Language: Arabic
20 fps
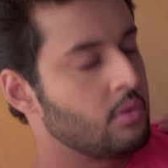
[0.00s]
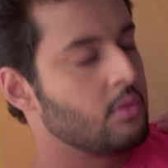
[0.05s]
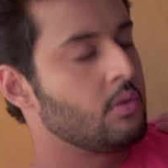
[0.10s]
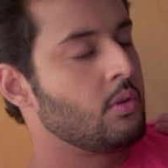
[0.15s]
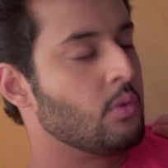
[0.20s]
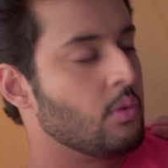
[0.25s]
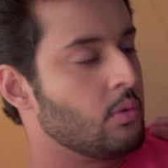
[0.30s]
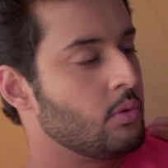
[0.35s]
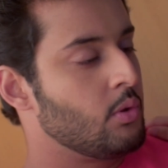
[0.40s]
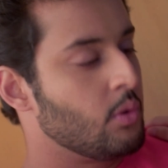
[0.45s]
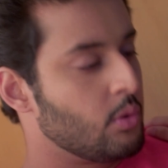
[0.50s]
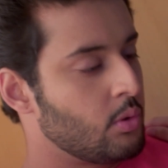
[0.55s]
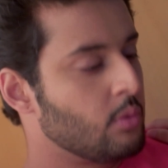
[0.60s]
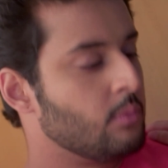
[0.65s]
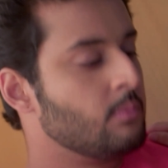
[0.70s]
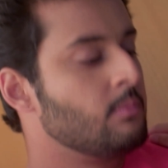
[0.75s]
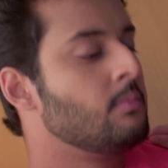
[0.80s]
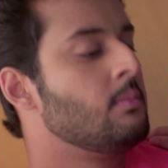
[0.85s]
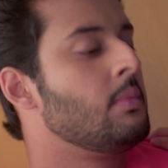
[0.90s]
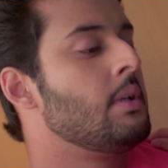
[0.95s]
آه، ايه
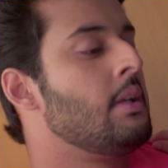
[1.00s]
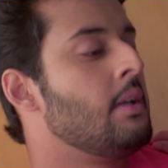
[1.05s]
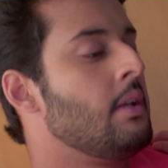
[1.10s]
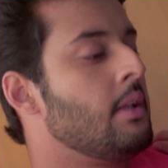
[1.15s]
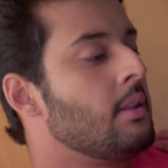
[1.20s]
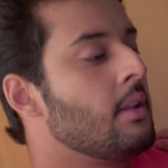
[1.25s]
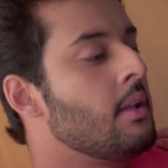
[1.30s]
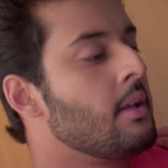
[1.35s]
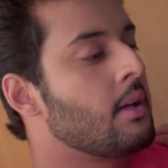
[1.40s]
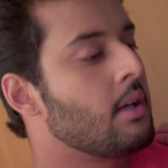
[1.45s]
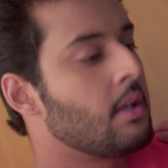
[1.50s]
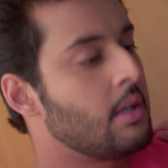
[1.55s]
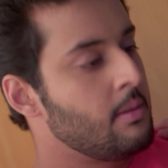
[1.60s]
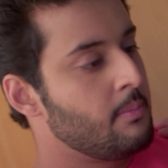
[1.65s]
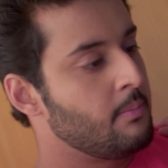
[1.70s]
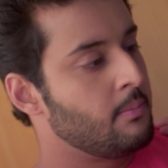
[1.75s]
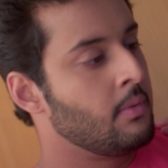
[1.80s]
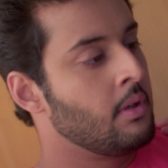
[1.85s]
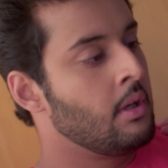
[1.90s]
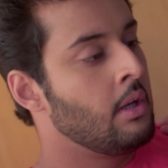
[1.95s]
حتى لو
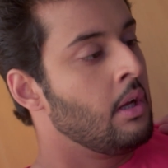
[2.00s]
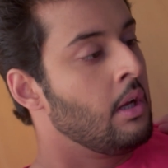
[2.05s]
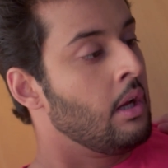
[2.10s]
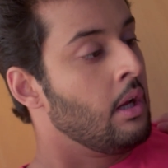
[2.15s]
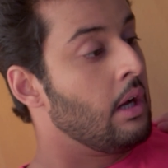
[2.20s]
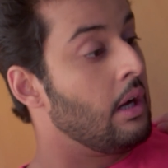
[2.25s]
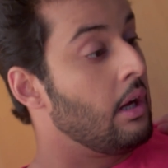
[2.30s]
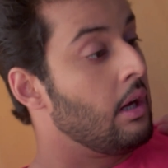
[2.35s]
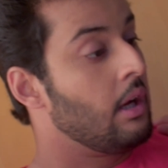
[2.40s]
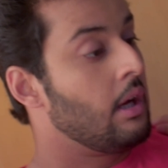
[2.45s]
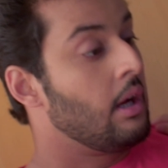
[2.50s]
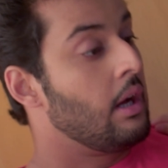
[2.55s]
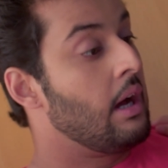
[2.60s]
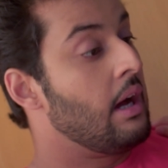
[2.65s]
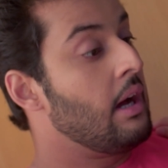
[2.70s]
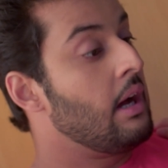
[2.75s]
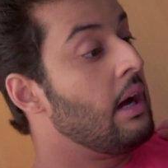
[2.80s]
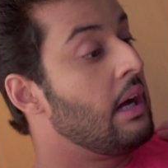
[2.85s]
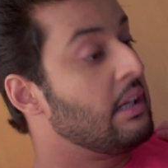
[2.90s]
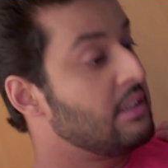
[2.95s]
بتطلبي مني
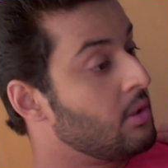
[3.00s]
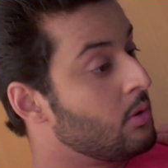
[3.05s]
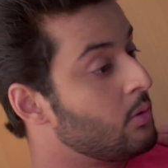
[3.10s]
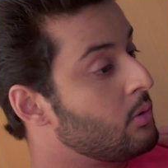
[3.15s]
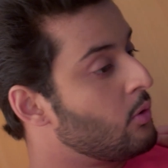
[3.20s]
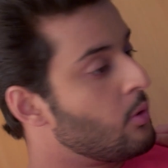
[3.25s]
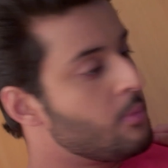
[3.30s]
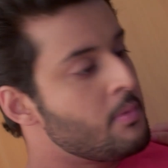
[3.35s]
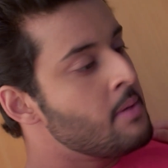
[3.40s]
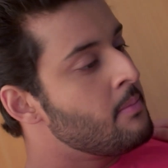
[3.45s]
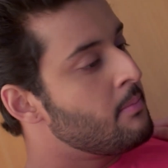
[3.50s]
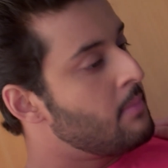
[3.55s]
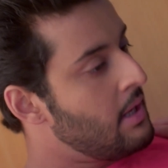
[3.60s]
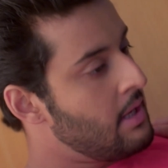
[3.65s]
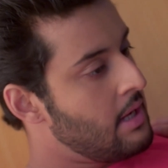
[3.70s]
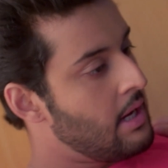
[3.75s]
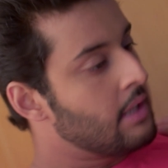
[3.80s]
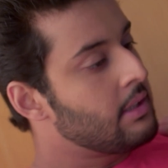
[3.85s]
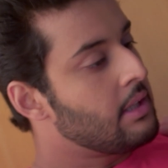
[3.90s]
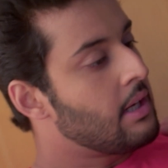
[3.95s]
انا ما
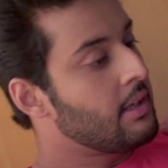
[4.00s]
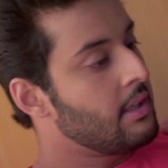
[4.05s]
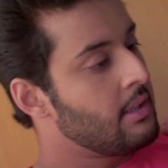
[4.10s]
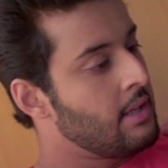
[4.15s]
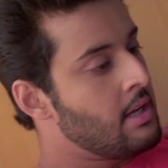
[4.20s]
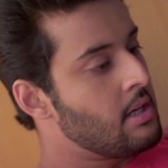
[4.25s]
رح مد ايدي